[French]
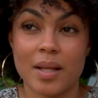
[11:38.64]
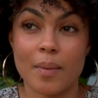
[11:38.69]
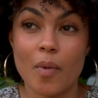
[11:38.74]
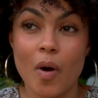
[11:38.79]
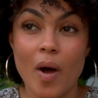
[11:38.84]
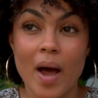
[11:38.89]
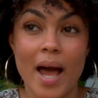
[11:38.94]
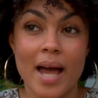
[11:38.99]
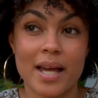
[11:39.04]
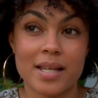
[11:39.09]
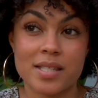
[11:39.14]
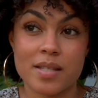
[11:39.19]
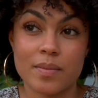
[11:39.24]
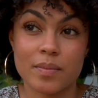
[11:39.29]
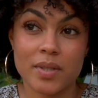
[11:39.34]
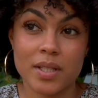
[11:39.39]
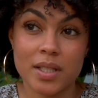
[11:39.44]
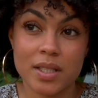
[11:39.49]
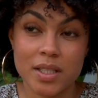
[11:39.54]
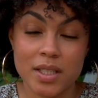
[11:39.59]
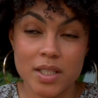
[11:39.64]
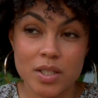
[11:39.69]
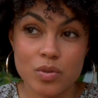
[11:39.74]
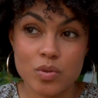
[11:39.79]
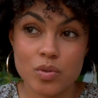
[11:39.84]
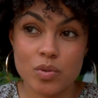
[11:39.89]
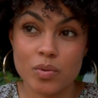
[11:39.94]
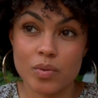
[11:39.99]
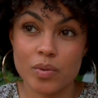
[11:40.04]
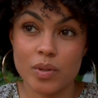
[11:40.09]
D'abord, accepter qui
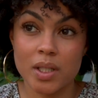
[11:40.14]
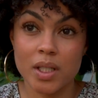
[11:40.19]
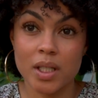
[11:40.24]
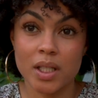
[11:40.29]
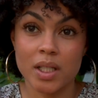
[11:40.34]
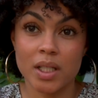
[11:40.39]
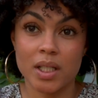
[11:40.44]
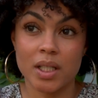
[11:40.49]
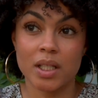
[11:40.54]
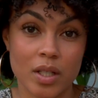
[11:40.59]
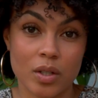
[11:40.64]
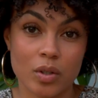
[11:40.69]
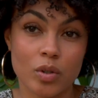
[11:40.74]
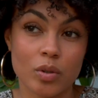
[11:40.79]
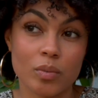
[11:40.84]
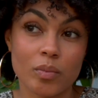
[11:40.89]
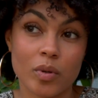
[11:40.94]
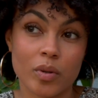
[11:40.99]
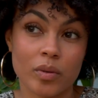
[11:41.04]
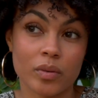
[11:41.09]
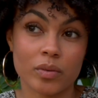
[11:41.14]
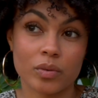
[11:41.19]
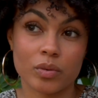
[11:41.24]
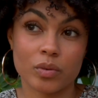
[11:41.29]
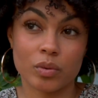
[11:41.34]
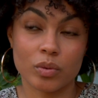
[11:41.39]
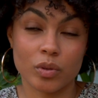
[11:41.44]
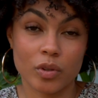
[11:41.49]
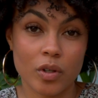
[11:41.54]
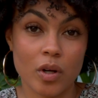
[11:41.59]
tu es et comment
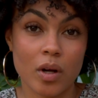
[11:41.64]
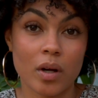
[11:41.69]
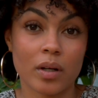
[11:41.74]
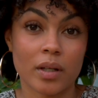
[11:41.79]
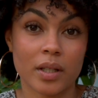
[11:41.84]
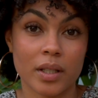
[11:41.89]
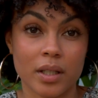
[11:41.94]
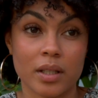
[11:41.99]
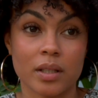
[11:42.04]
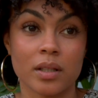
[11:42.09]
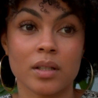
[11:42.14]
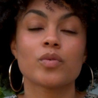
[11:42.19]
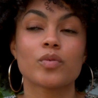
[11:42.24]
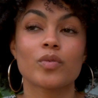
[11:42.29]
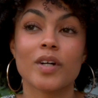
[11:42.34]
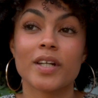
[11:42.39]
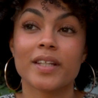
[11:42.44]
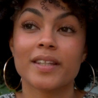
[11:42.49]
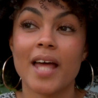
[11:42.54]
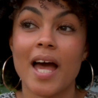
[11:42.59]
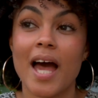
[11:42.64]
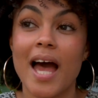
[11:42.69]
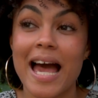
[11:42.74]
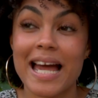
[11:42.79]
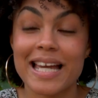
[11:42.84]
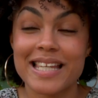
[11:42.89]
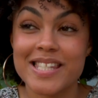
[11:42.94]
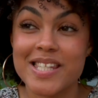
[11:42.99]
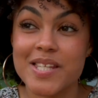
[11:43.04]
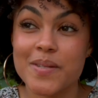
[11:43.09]
ton corps est. Une fois que tu as
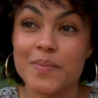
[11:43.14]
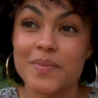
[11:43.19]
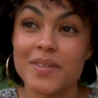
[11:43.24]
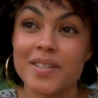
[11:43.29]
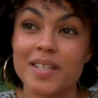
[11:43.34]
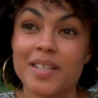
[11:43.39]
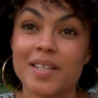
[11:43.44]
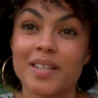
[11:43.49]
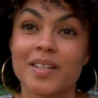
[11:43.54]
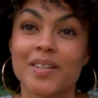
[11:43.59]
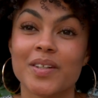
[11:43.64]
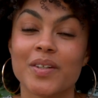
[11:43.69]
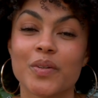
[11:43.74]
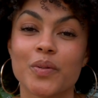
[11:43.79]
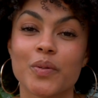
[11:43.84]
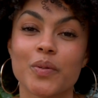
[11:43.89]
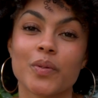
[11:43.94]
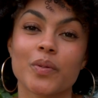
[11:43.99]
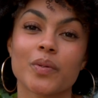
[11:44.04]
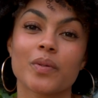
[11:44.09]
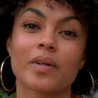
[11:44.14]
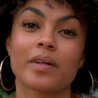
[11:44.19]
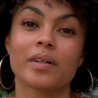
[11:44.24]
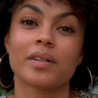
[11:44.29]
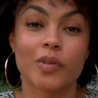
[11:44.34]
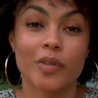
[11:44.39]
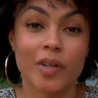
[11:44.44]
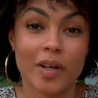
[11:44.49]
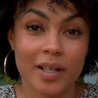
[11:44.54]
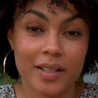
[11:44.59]
accepté que euh,
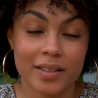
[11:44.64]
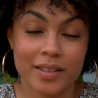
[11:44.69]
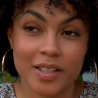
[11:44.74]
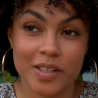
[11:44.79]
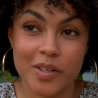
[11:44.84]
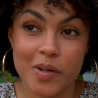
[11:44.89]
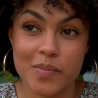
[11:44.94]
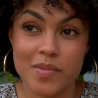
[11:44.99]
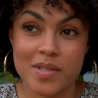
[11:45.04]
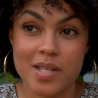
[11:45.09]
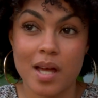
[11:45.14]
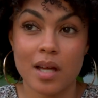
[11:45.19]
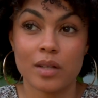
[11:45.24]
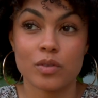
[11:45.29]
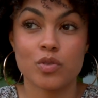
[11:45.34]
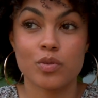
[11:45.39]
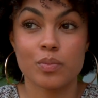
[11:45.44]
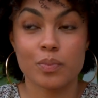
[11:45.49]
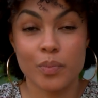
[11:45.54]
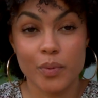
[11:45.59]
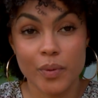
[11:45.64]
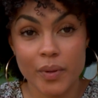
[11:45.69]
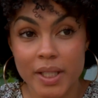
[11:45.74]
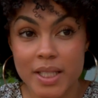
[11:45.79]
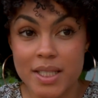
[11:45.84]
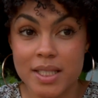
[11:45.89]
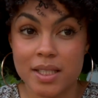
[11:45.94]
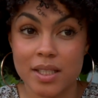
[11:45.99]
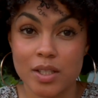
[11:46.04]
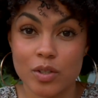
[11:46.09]
ton corps était comme ça, tu peux
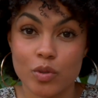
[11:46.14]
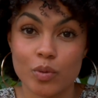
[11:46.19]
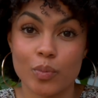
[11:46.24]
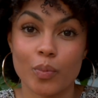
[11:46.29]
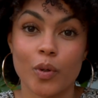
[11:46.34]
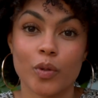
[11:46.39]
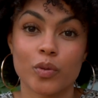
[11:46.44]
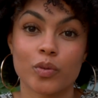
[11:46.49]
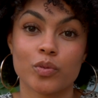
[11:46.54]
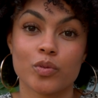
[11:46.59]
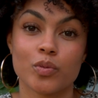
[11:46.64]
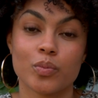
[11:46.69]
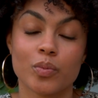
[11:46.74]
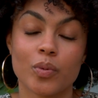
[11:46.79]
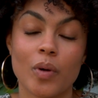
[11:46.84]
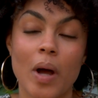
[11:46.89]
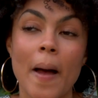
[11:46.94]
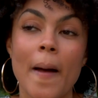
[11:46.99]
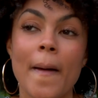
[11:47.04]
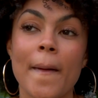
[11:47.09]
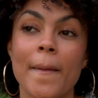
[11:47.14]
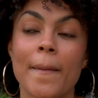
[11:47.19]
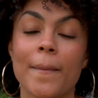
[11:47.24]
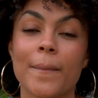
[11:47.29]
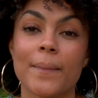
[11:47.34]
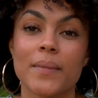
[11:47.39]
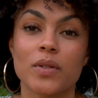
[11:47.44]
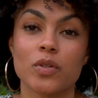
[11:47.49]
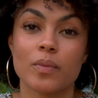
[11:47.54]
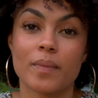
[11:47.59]
essayer de prendre du poids,
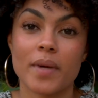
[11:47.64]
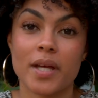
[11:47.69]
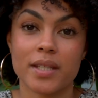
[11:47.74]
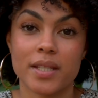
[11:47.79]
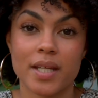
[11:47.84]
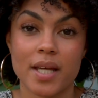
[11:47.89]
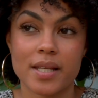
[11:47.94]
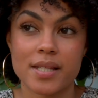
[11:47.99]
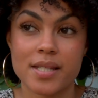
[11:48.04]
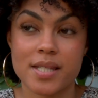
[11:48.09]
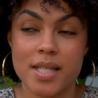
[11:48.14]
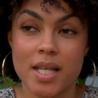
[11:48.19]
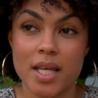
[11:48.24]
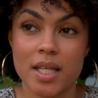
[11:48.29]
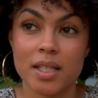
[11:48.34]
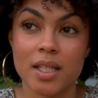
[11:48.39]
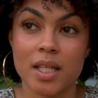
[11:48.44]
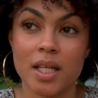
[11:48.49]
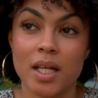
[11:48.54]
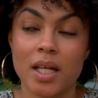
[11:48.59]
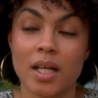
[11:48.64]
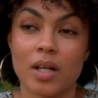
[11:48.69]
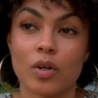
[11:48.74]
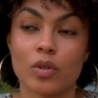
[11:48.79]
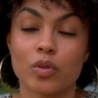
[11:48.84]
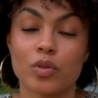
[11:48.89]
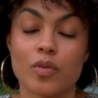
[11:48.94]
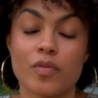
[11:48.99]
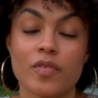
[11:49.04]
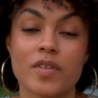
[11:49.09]
mais de manière saine,
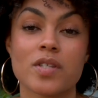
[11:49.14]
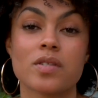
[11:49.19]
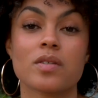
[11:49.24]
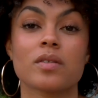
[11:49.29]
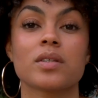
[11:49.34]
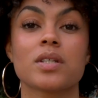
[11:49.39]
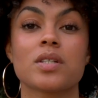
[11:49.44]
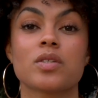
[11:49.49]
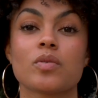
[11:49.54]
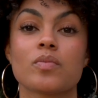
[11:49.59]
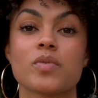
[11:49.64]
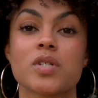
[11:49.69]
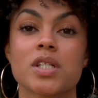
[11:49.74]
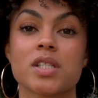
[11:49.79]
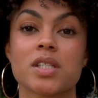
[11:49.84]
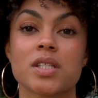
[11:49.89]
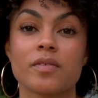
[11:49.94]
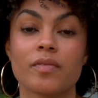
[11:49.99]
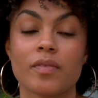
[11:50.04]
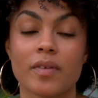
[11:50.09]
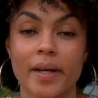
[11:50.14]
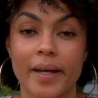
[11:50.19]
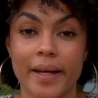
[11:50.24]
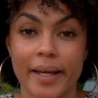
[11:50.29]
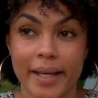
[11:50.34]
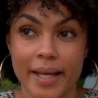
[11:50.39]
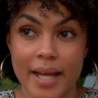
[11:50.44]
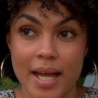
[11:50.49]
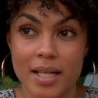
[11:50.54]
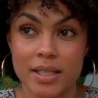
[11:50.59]
en te fixant des objectifs
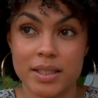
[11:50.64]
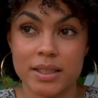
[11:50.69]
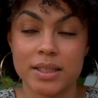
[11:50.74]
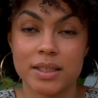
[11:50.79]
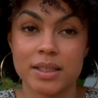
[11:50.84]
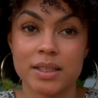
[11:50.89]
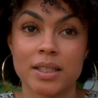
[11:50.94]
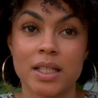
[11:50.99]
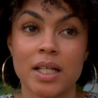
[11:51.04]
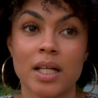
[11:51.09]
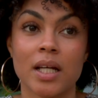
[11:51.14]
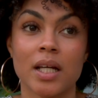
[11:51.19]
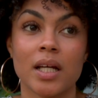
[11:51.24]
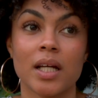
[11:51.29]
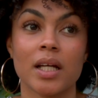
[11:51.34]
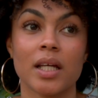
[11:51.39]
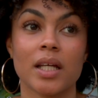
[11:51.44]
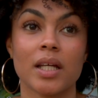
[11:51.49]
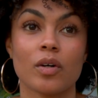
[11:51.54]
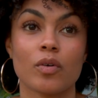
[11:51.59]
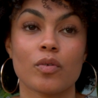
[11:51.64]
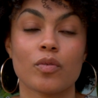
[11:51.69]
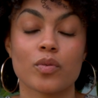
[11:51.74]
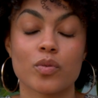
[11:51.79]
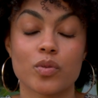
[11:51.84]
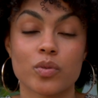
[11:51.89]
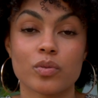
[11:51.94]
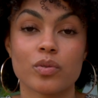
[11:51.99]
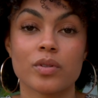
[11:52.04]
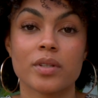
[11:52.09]
réalistes et en
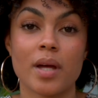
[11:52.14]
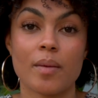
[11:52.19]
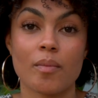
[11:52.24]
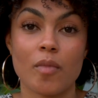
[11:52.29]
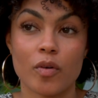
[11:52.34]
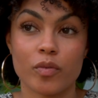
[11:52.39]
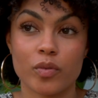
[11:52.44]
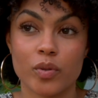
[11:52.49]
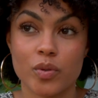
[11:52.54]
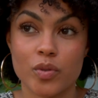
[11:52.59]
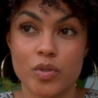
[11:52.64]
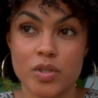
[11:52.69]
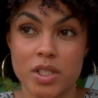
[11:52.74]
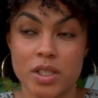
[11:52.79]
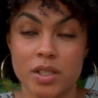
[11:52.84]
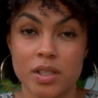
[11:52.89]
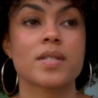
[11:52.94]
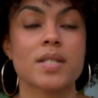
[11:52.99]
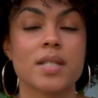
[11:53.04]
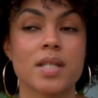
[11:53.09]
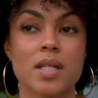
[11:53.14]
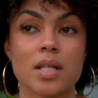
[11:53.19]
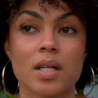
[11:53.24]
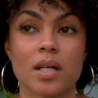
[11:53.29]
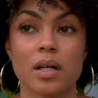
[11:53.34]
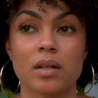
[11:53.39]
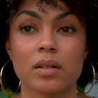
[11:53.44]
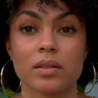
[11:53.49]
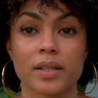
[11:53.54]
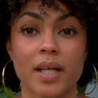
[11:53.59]
fonction de ta morphologie.
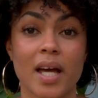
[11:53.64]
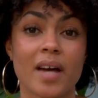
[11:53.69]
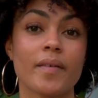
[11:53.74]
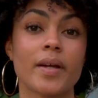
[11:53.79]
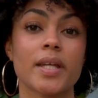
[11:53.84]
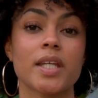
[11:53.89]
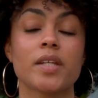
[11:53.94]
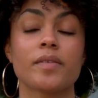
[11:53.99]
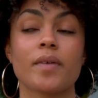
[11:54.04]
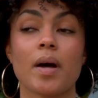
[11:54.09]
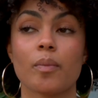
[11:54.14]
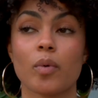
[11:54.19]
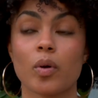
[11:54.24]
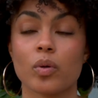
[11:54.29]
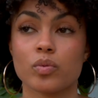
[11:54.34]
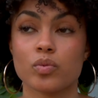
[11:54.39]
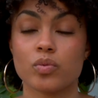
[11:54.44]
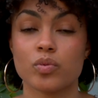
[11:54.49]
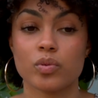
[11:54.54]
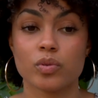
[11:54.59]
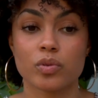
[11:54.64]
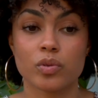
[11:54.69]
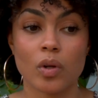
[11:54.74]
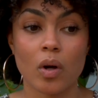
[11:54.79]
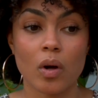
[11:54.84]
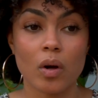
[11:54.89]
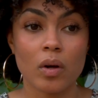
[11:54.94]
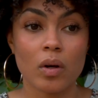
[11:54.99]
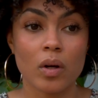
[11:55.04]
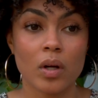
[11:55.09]
C'est un travail qui va prendre du
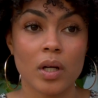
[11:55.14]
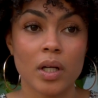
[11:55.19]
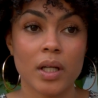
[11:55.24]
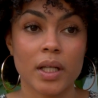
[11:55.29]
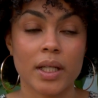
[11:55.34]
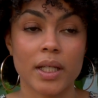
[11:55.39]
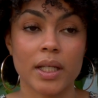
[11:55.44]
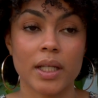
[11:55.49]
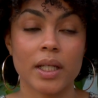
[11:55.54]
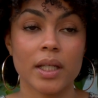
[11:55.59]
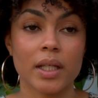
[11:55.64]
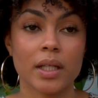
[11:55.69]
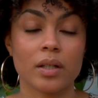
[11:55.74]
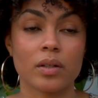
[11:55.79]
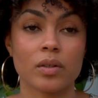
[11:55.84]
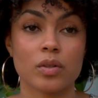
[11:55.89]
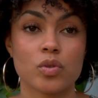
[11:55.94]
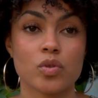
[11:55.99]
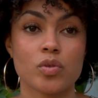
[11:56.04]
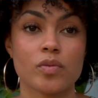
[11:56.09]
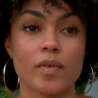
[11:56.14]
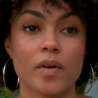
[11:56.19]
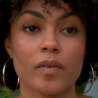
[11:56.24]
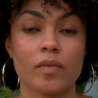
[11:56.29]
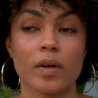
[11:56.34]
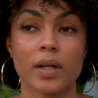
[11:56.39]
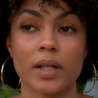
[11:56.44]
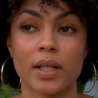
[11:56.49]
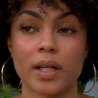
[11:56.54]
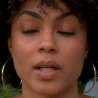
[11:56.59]
temps et euh, tu vas
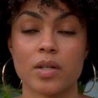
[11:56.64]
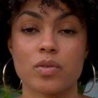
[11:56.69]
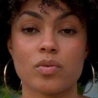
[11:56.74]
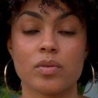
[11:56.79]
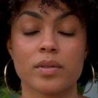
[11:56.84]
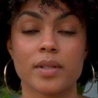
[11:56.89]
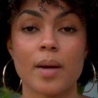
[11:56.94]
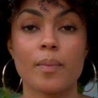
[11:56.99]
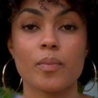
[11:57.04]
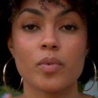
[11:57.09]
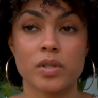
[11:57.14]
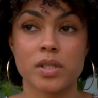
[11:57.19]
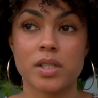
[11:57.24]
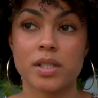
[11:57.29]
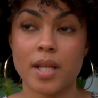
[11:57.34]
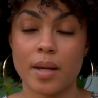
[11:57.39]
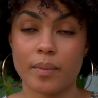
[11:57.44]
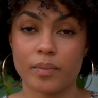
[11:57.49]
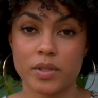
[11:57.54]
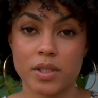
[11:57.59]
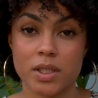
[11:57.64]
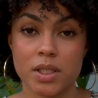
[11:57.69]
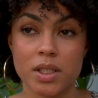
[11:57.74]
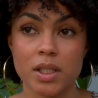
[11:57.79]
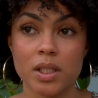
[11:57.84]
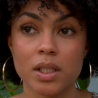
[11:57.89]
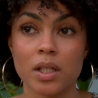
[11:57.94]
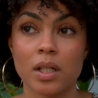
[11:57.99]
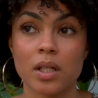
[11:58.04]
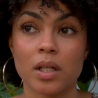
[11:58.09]
voir les résultats petit à
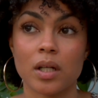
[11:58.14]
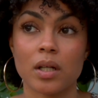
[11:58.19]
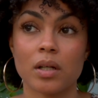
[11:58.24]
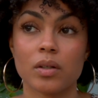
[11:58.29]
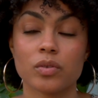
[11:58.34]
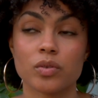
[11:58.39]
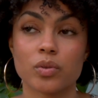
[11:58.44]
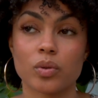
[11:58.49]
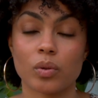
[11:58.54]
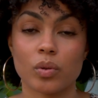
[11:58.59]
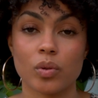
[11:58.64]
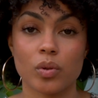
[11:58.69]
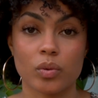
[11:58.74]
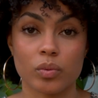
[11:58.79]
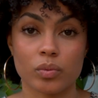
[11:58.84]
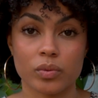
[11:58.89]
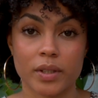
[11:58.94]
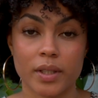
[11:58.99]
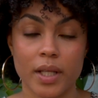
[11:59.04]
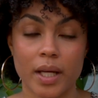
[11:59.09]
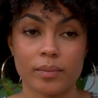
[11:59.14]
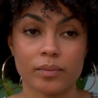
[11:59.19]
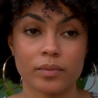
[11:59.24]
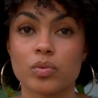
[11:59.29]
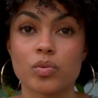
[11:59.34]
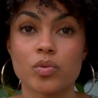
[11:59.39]
petit sur le long terme.